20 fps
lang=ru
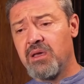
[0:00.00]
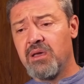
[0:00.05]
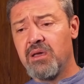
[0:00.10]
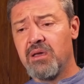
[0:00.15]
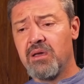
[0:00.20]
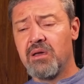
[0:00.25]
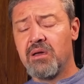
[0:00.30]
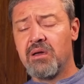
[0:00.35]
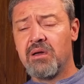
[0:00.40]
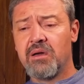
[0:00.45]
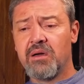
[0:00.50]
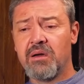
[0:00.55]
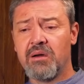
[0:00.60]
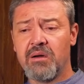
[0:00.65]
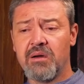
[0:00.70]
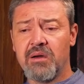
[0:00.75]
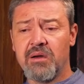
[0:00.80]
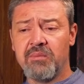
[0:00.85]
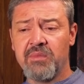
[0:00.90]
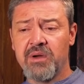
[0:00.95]
и
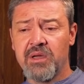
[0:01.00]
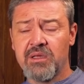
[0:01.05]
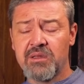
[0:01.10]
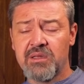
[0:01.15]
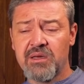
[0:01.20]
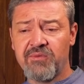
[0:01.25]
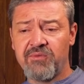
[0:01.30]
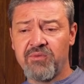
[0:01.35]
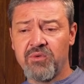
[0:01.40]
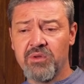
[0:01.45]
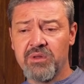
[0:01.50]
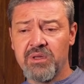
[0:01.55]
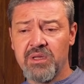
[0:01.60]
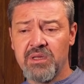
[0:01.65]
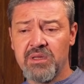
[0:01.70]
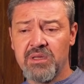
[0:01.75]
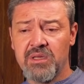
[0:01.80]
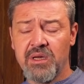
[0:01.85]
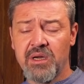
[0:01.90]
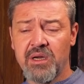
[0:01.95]
а,
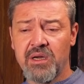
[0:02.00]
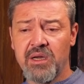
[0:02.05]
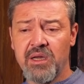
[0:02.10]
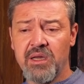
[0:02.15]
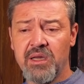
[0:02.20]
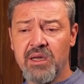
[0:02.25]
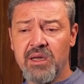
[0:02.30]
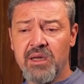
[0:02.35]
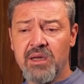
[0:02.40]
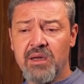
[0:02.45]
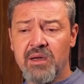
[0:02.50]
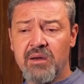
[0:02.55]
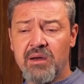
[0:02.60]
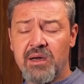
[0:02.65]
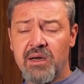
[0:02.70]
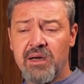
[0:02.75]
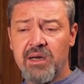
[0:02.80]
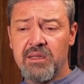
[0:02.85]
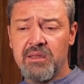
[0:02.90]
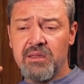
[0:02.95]
магнитофонной декой –
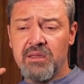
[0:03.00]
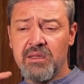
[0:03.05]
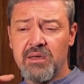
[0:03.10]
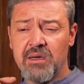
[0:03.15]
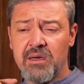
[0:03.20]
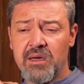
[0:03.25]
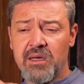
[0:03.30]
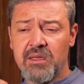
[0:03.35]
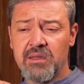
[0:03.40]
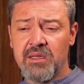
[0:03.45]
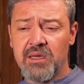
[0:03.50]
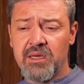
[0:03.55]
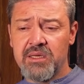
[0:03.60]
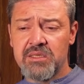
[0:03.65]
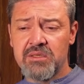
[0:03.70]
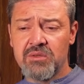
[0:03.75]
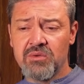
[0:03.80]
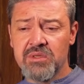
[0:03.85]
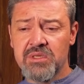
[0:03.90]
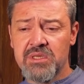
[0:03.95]
Одна, одна
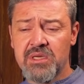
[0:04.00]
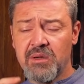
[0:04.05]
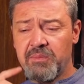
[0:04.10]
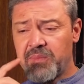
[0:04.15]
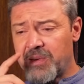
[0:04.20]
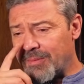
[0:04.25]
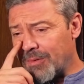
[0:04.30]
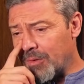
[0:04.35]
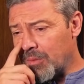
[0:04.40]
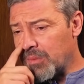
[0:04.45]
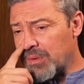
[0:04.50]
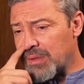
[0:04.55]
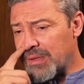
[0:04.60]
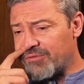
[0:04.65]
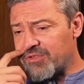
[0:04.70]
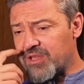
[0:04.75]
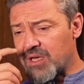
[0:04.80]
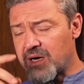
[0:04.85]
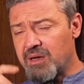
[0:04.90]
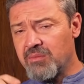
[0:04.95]
эстонская, по-моему,
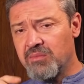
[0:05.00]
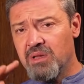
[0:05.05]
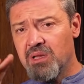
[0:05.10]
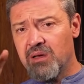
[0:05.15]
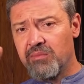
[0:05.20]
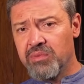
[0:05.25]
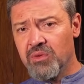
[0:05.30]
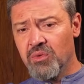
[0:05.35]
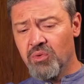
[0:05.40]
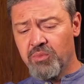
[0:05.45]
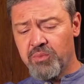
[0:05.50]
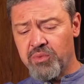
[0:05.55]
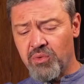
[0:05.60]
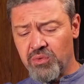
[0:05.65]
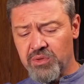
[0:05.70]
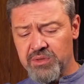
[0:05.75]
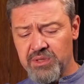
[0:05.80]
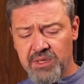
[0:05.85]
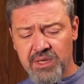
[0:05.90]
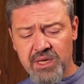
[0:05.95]
была, вторая была Blue
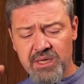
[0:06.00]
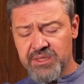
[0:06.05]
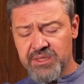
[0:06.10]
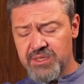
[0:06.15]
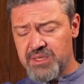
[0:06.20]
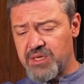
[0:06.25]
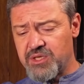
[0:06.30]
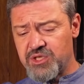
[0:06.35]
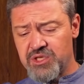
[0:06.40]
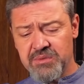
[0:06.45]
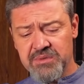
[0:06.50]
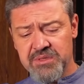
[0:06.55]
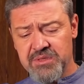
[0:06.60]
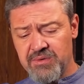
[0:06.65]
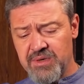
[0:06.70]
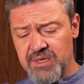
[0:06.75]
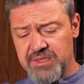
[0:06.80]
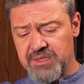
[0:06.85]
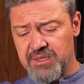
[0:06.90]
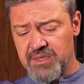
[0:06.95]
Блупункт. не знаю, с чем
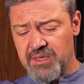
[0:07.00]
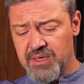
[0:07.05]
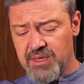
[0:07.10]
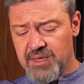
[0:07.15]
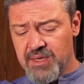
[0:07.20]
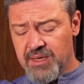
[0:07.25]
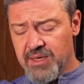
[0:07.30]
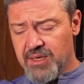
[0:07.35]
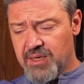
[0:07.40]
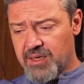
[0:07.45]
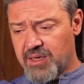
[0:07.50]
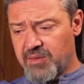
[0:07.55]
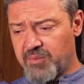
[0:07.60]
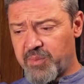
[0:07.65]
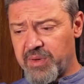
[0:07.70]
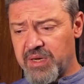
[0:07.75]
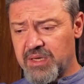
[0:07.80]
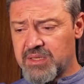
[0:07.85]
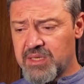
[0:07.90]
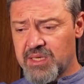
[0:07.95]
связана
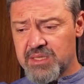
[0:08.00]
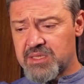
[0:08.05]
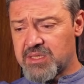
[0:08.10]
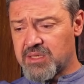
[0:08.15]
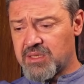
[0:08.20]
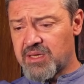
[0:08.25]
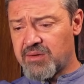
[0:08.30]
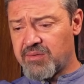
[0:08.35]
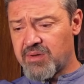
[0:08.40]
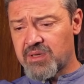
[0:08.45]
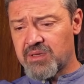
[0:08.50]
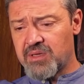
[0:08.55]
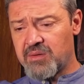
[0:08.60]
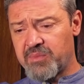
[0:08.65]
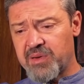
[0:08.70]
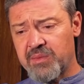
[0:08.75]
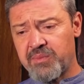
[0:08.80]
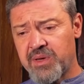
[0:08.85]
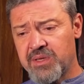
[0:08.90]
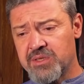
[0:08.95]
комплектация, наверное,
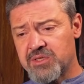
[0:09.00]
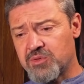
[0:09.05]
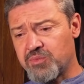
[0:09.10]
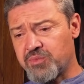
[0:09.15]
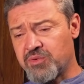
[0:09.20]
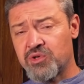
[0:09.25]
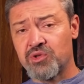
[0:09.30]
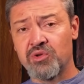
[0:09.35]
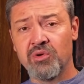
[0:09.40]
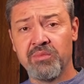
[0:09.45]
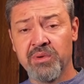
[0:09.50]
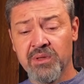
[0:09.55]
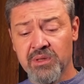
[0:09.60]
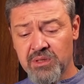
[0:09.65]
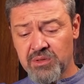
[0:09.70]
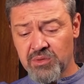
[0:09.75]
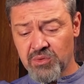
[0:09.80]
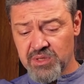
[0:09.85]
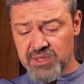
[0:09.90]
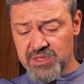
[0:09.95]
по принципу, что
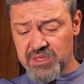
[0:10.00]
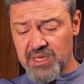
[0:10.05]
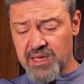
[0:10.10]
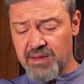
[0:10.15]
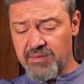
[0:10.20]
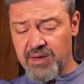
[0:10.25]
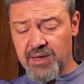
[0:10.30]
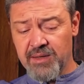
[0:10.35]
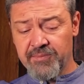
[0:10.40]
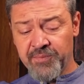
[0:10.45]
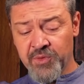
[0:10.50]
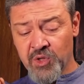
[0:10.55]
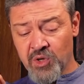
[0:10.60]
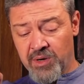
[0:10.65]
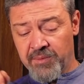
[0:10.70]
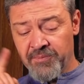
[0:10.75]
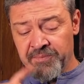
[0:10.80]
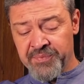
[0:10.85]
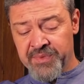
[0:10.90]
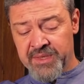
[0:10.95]
было, то и ставили.
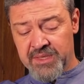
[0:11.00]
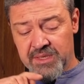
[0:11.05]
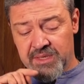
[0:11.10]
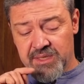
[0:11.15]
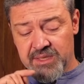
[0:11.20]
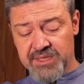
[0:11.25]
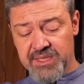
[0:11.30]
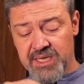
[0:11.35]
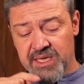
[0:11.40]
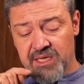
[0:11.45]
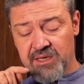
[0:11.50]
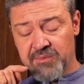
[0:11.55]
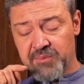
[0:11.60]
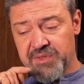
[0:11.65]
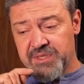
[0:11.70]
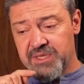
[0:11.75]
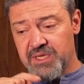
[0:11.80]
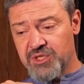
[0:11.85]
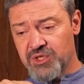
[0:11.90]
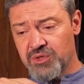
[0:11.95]
Но э, задний
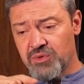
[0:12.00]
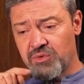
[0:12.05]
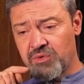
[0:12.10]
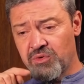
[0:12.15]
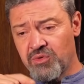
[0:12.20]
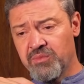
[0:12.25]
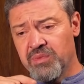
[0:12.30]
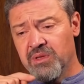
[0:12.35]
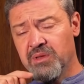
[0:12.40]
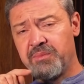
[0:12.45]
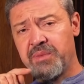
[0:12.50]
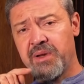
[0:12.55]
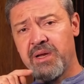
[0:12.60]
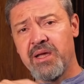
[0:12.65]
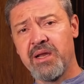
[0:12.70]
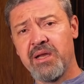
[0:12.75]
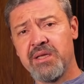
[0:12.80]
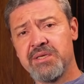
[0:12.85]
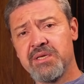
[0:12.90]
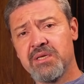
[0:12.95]
пассажир, у него было
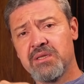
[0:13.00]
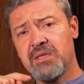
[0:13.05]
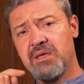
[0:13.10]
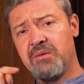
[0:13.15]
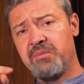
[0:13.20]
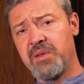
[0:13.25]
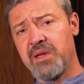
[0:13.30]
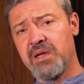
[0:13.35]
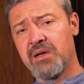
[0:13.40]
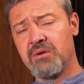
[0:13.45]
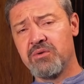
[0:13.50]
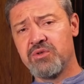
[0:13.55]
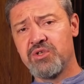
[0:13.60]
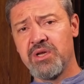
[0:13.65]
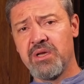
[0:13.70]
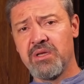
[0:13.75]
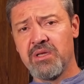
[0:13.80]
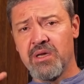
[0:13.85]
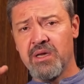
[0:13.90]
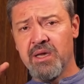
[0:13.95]
приоритетное
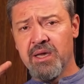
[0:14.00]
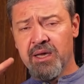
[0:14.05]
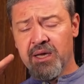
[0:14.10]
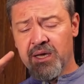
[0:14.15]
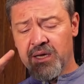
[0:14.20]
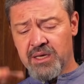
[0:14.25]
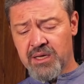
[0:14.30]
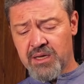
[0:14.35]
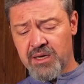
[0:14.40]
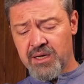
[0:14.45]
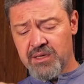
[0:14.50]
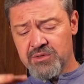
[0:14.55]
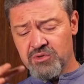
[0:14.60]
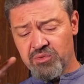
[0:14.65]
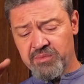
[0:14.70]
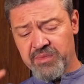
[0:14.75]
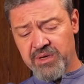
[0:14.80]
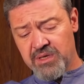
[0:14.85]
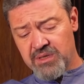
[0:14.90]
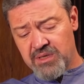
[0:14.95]
переключение и
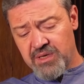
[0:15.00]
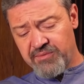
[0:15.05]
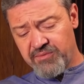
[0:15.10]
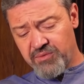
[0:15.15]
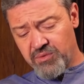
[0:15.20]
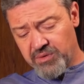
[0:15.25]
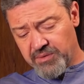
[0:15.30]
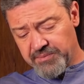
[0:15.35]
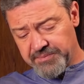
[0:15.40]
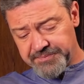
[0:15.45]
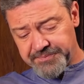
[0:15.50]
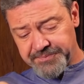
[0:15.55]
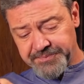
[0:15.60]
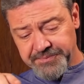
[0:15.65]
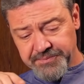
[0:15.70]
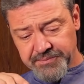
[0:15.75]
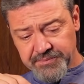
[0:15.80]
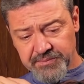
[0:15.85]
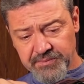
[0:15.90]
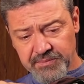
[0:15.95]
радиомагнитофоном.
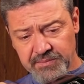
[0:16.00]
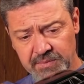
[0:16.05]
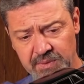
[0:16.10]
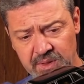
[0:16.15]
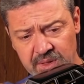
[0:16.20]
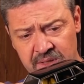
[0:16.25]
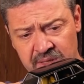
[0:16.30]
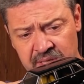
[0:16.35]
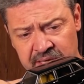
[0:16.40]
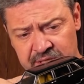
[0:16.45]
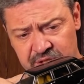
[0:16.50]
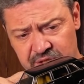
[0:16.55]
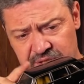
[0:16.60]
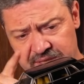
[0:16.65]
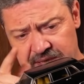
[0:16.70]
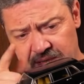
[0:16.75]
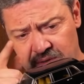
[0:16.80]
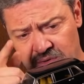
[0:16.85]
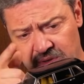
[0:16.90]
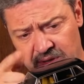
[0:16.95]
Также
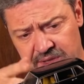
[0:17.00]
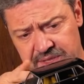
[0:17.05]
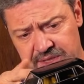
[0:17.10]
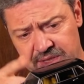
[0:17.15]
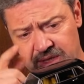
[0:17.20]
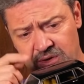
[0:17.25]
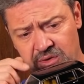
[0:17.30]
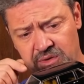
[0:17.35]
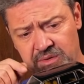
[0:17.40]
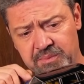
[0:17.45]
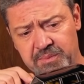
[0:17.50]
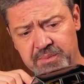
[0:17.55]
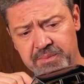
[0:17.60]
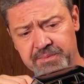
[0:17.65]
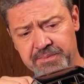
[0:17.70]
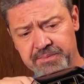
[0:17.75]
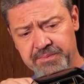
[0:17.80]
салон разделен